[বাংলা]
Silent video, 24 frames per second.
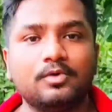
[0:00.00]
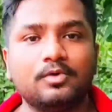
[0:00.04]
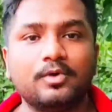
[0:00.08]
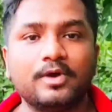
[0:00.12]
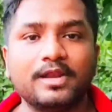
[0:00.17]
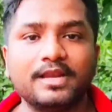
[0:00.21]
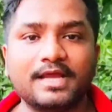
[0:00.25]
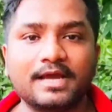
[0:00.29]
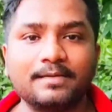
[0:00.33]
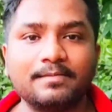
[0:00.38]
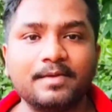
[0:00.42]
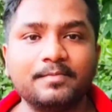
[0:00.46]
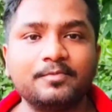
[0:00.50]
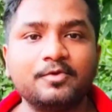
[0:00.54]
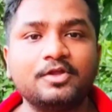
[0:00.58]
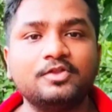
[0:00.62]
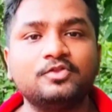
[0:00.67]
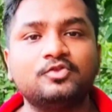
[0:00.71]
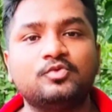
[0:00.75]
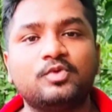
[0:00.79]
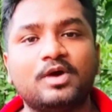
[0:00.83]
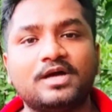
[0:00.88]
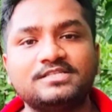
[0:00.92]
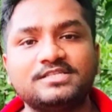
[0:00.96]
ওয়েলকাম
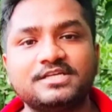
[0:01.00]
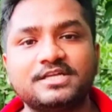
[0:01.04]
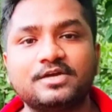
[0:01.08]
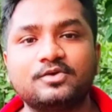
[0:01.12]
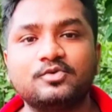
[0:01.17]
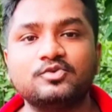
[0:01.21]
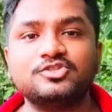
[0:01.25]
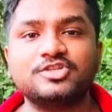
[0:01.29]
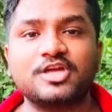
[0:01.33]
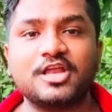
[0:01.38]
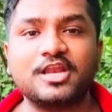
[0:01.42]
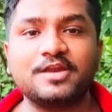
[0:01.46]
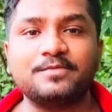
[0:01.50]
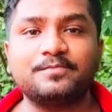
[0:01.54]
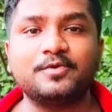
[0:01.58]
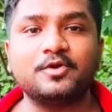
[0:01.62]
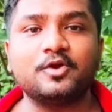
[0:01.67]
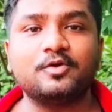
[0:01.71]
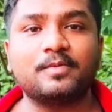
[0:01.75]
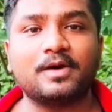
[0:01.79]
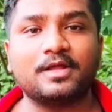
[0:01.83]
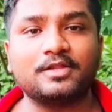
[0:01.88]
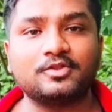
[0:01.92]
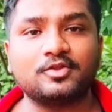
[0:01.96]
এভরিওয়ান দু হাজার একুশ সালের
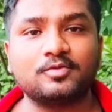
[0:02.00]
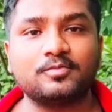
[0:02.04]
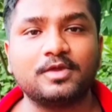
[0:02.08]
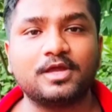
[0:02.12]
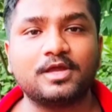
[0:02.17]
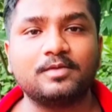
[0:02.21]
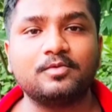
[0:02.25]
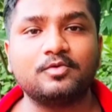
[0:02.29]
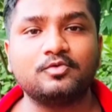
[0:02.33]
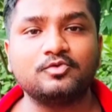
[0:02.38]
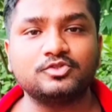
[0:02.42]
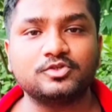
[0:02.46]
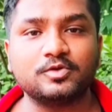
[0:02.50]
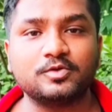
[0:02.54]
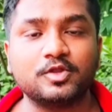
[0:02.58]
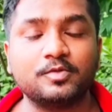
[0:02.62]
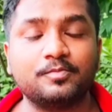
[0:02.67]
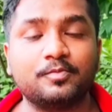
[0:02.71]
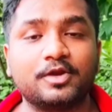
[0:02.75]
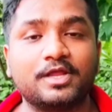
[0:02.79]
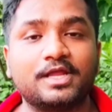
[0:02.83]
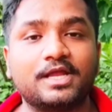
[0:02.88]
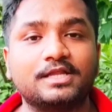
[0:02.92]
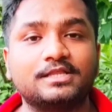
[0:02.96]
প্রিয় মাধ্যমিক এবং
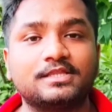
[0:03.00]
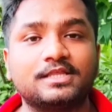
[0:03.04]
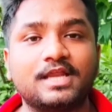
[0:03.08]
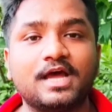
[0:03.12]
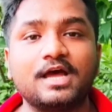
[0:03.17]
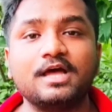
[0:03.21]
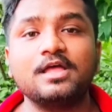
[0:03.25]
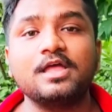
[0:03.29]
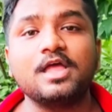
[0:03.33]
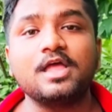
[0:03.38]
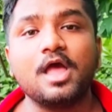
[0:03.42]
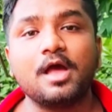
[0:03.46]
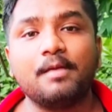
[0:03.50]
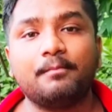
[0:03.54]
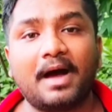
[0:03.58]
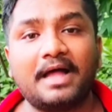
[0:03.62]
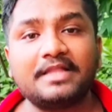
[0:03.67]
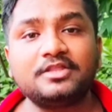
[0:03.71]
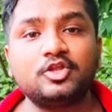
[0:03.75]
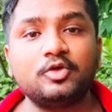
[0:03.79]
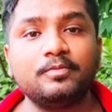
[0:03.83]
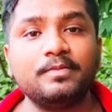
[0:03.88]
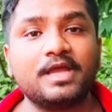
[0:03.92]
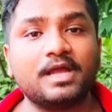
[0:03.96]
উচ্চমাধ্যমিক পরীক্ষার্থীরা
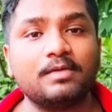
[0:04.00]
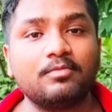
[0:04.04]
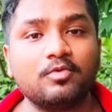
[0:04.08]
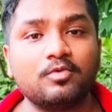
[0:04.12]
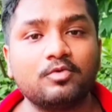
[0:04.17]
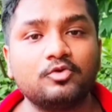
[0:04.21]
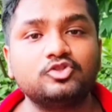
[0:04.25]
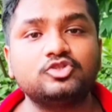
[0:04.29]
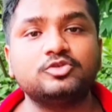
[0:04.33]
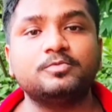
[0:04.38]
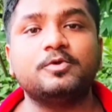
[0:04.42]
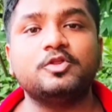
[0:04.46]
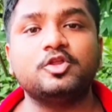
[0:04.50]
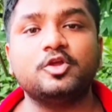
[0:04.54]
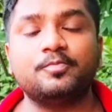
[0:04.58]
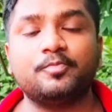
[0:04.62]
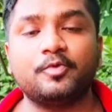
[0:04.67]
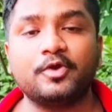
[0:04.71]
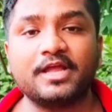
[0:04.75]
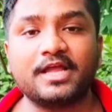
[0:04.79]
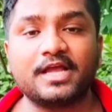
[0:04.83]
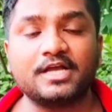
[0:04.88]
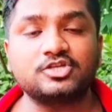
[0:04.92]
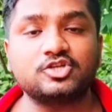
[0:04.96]
মাধ্যমিক এবং উচ্চমাধ্যমিক
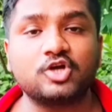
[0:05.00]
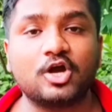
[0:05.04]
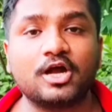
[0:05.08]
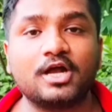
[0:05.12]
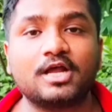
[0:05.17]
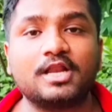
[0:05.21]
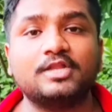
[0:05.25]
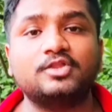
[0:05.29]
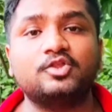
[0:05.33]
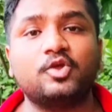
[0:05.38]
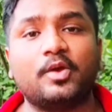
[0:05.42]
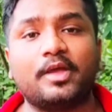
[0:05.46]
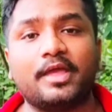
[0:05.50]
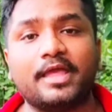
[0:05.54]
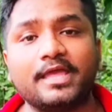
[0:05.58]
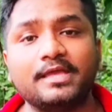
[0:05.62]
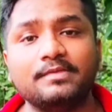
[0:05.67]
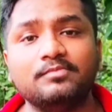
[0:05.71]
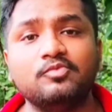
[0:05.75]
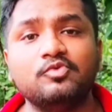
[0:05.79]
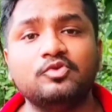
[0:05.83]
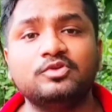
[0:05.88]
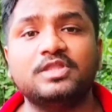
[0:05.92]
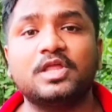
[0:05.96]
পরীক্ষা সংক্রান্ত এই
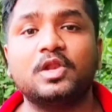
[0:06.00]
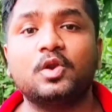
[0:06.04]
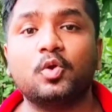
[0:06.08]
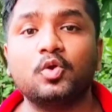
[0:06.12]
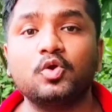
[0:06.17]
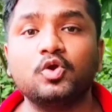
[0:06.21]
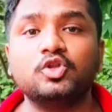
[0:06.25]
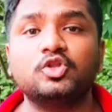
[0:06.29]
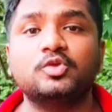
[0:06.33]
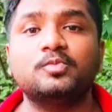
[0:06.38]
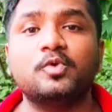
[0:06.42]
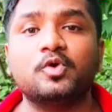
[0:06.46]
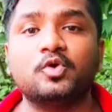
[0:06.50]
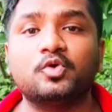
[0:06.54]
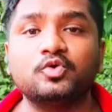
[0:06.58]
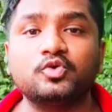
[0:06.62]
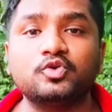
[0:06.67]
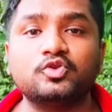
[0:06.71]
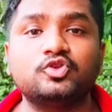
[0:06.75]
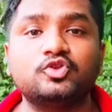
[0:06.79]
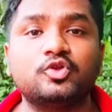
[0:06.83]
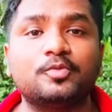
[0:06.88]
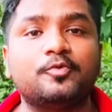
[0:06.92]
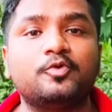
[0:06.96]
মুহূর্তের অন্যতম
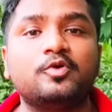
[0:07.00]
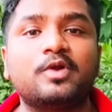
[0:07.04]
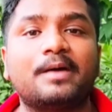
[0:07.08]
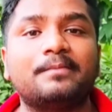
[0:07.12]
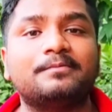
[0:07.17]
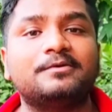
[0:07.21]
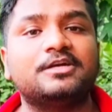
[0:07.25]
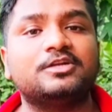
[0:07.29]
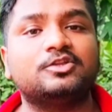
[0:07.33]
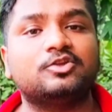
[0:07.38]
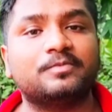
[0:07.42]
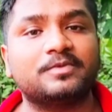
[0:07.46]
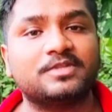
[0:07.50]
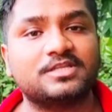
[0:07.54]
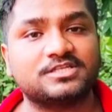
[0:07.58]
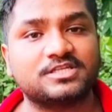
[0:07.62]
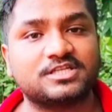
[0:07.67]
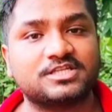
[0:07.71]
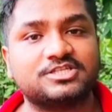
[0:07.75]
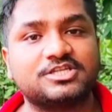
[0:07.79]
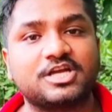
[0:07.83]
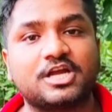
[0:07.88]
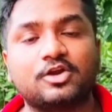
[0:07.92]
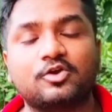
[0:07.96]
গুরুত্বপূর্ণ আপডেট তোমাদের
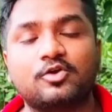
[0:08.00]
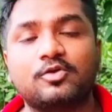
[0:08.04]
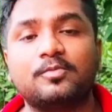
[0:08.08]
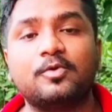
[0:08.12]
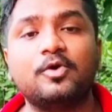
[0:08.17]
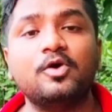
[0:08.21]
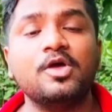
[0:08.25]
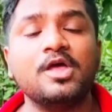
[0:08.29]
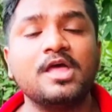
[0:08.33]
সাথে শেয়ার করব